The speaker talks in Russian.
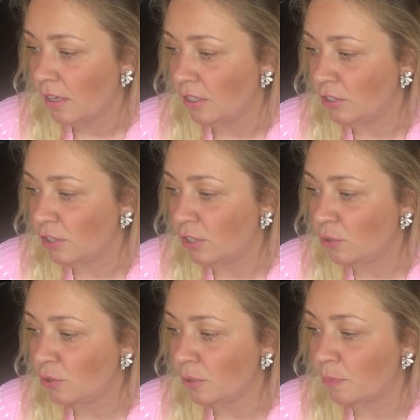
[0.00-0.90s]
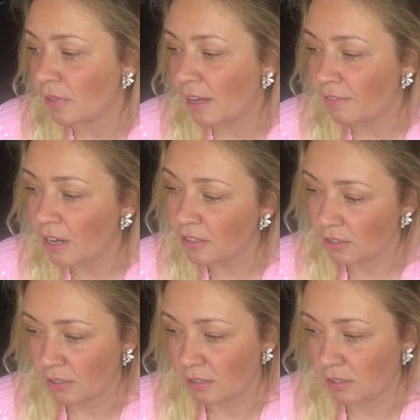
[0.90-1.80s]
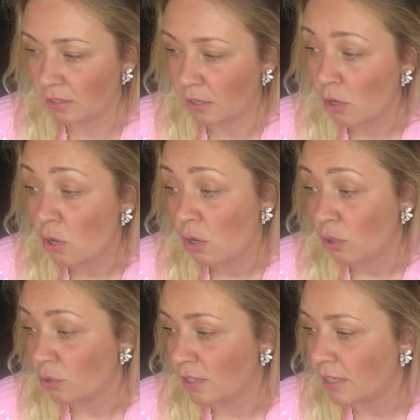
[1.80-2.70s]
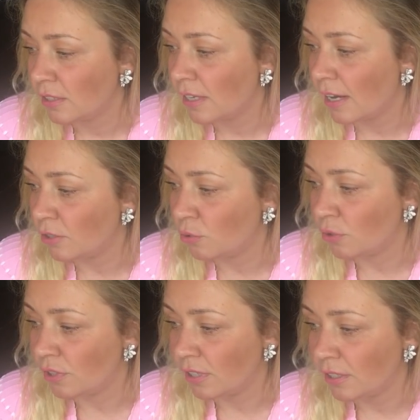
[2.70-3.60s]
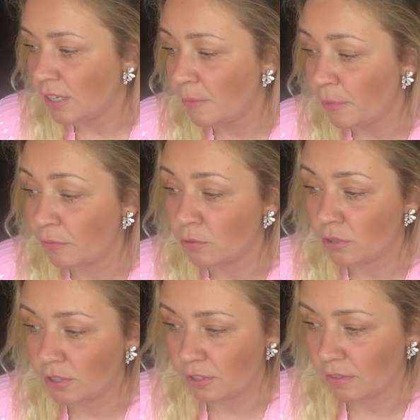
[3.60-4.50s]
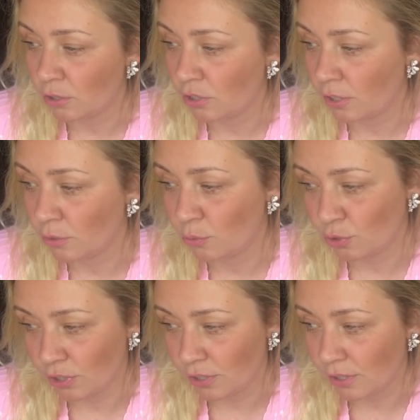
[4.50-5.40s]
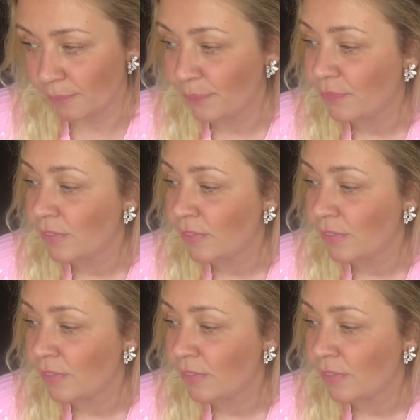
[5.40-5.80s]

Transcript: из-за ее тепла и вязкости – но она знает, что эта идея приводит к завершению жизни.